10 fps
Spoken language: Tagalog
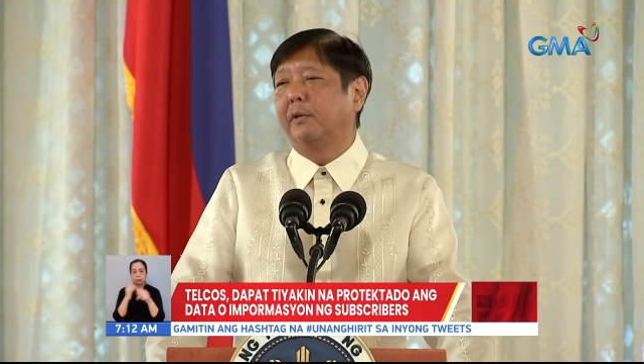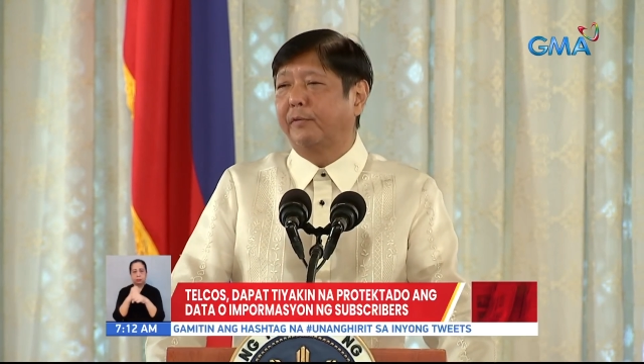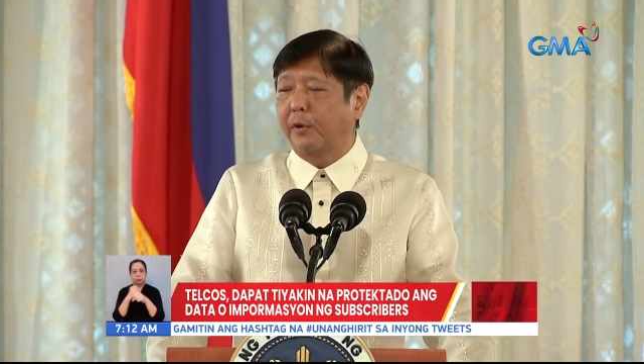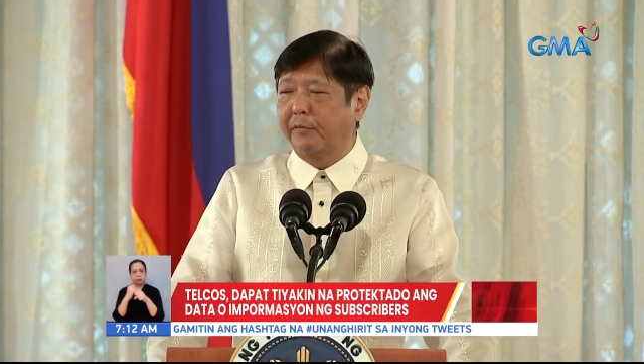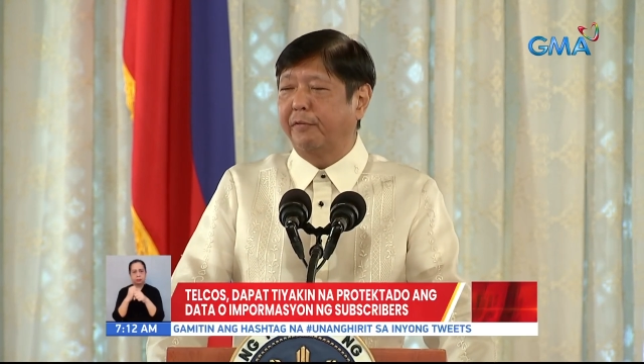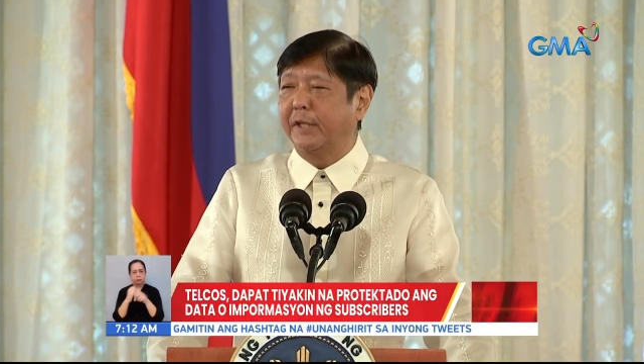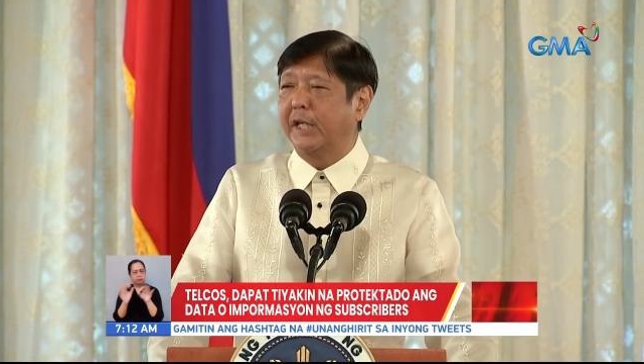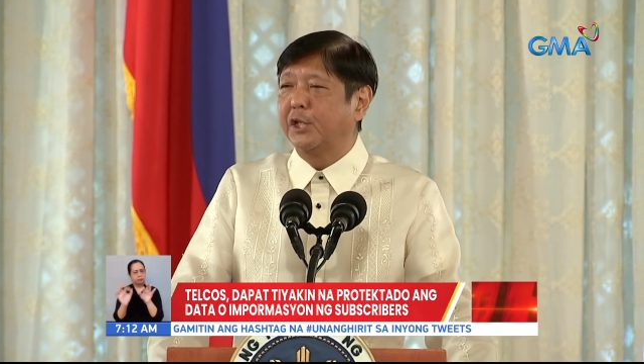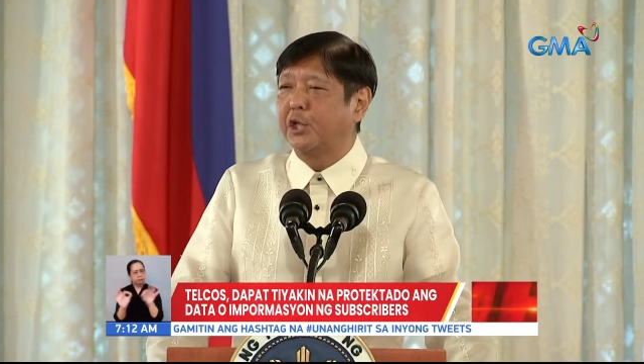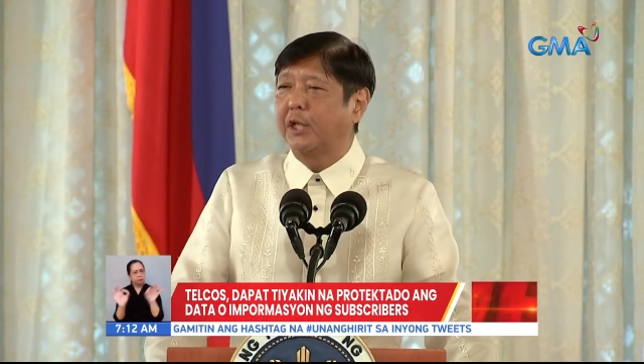of
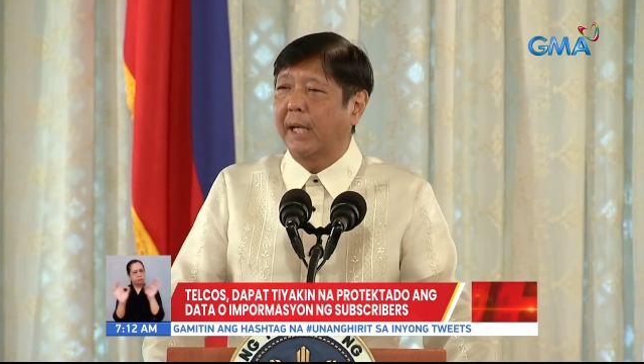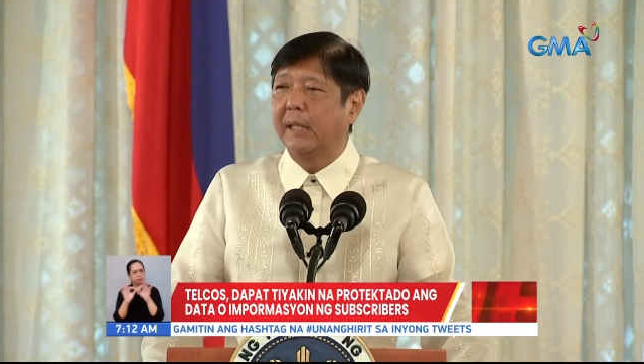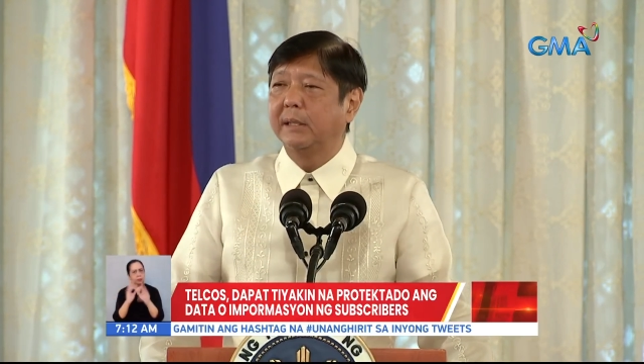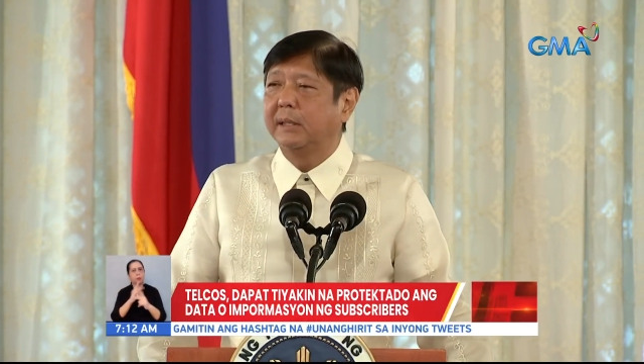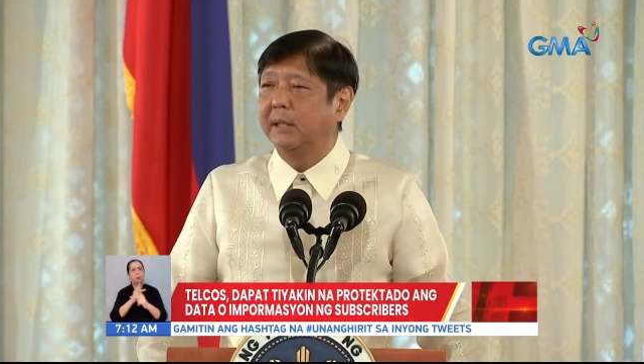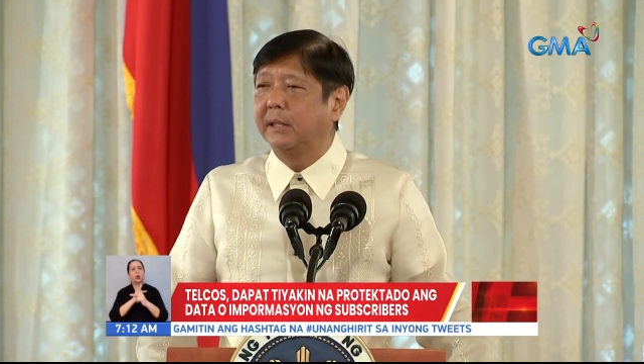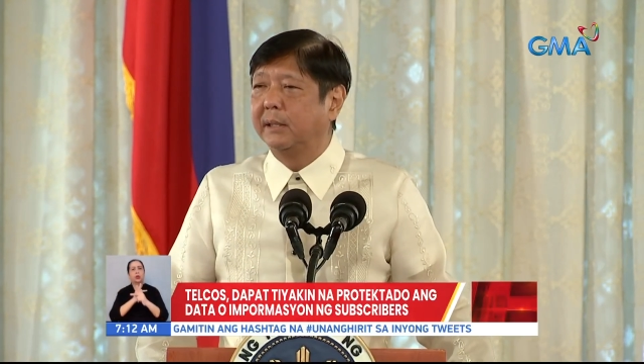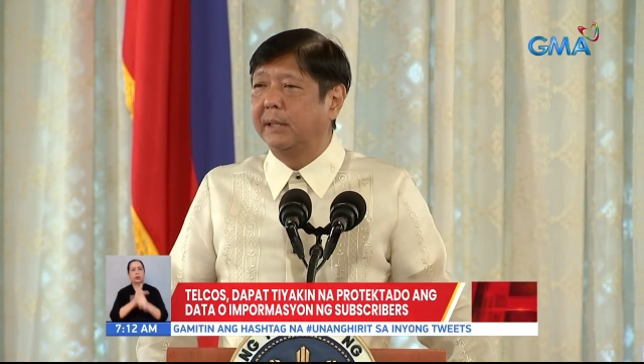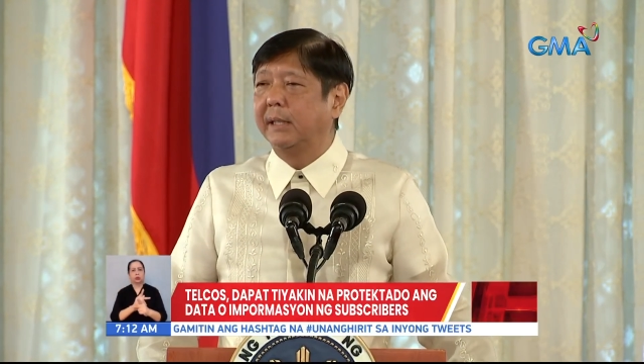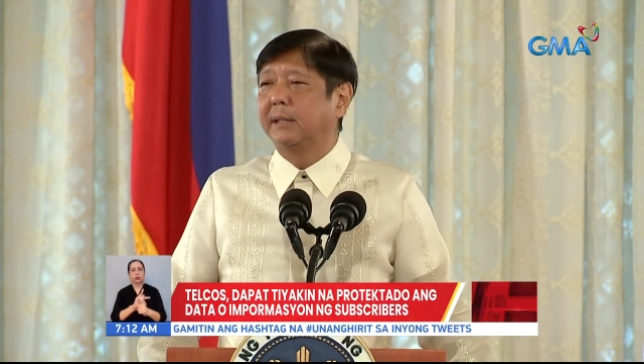confidentiality
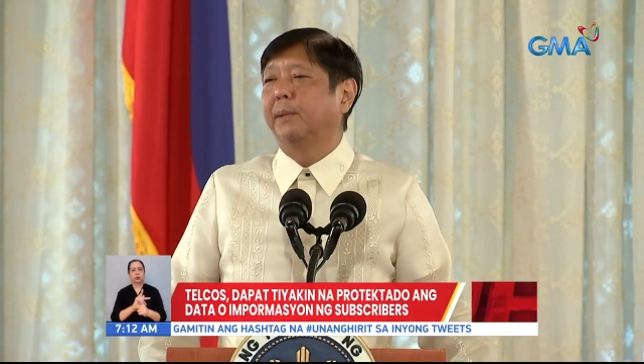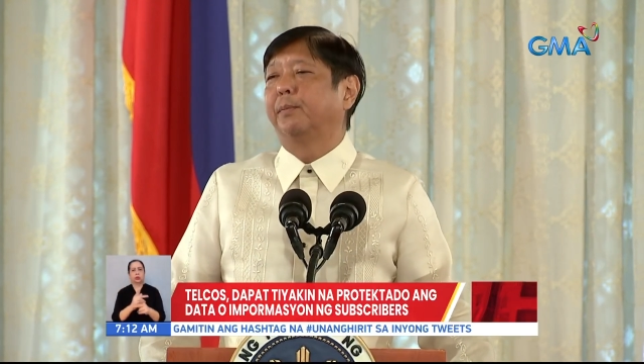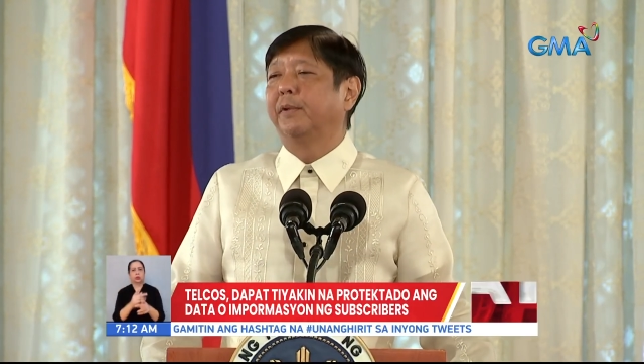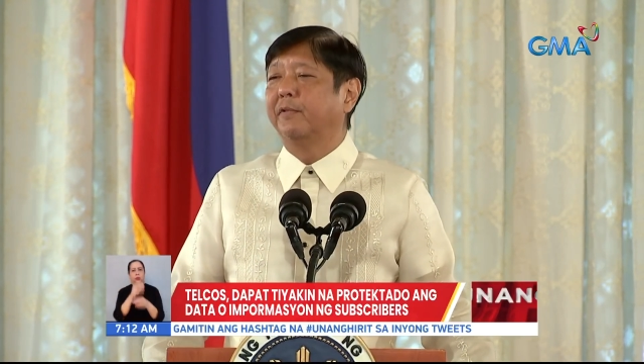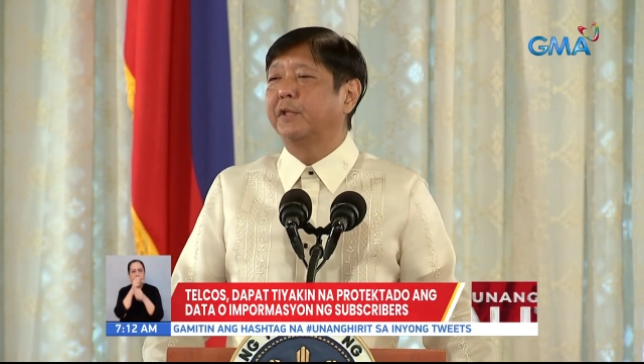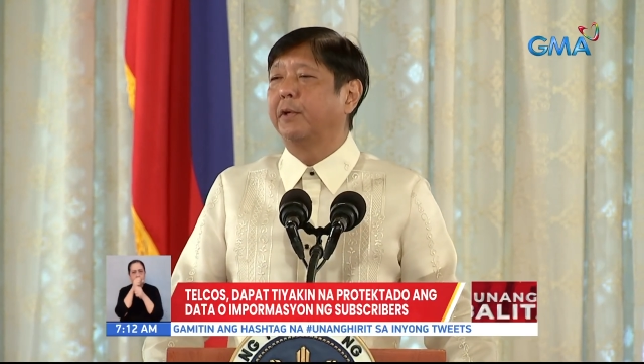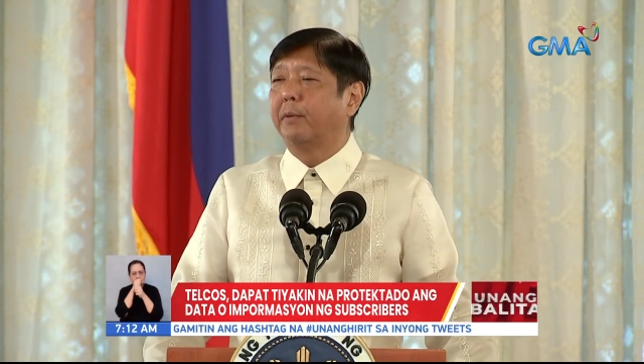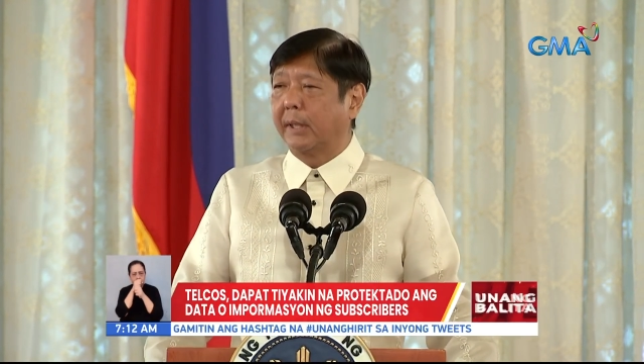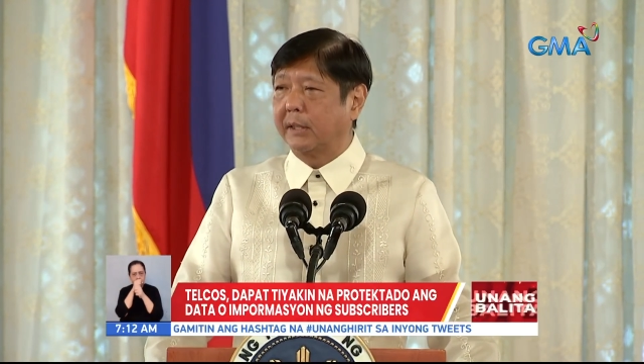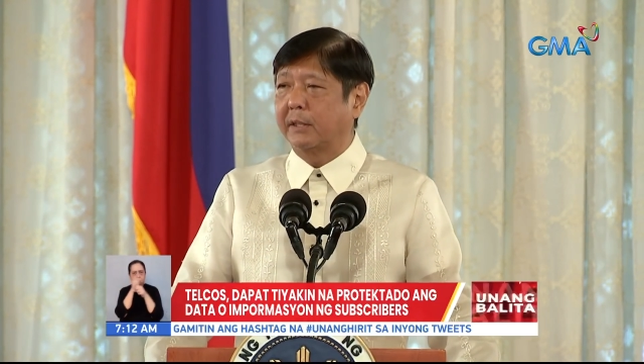and data privacy
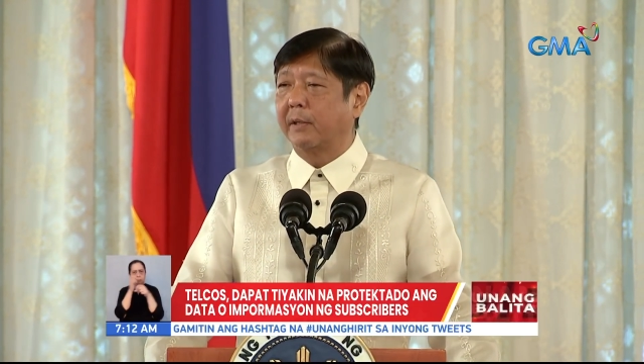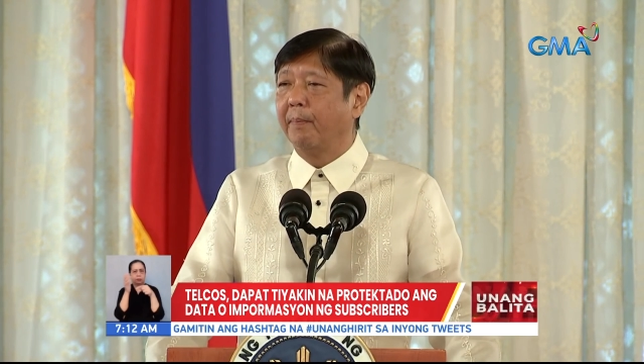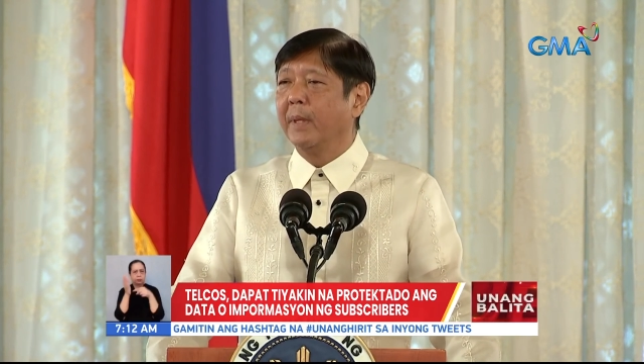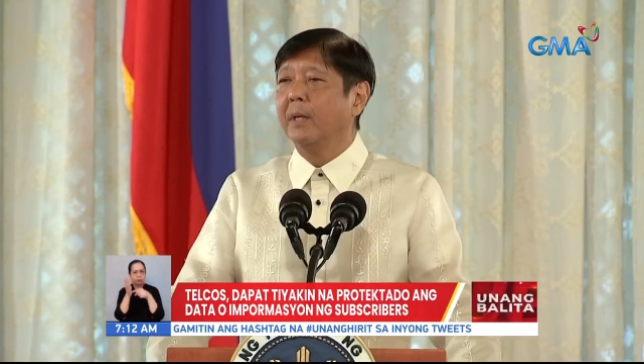rights